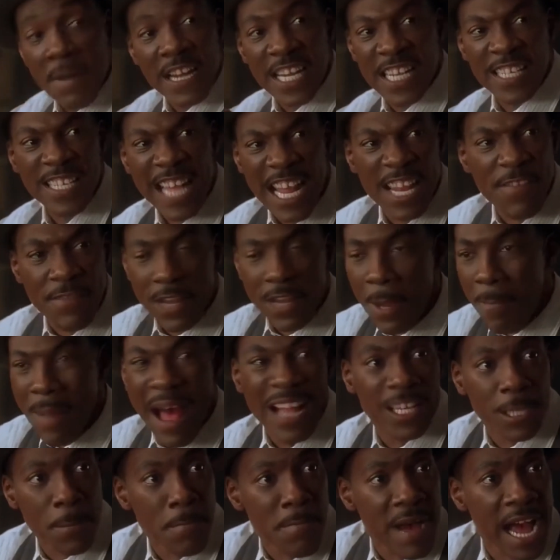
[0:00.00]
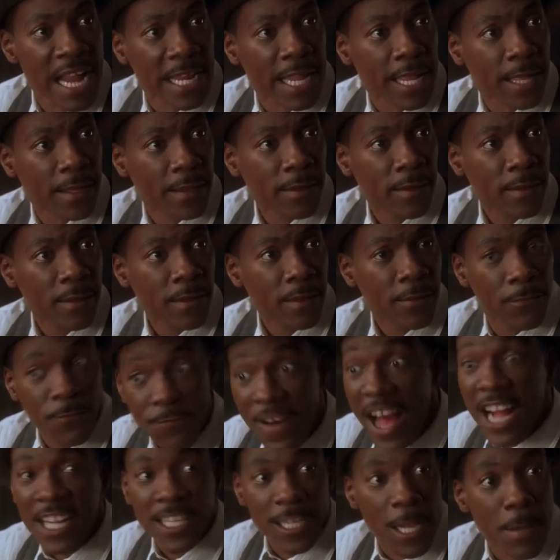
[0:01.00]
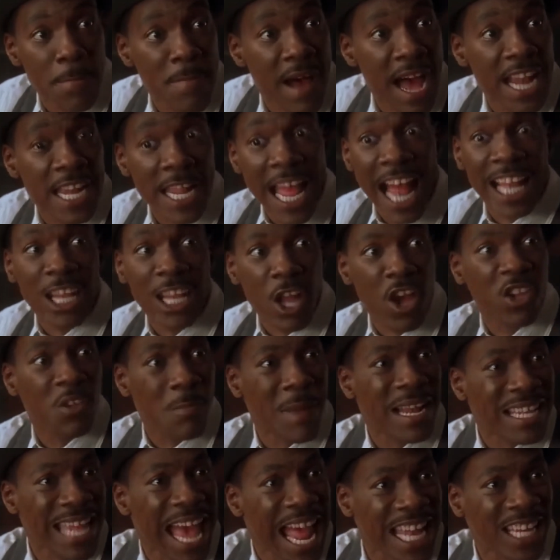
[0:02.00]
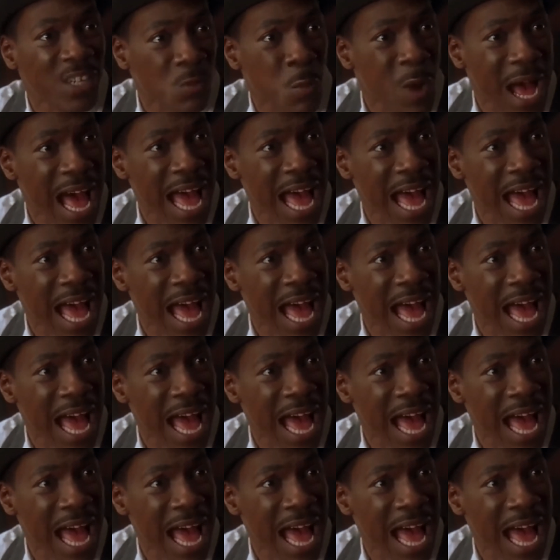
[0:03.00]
o dinheiro, não é pelo dinheiro! Que se dane, eu perdi o relógio do meu pai!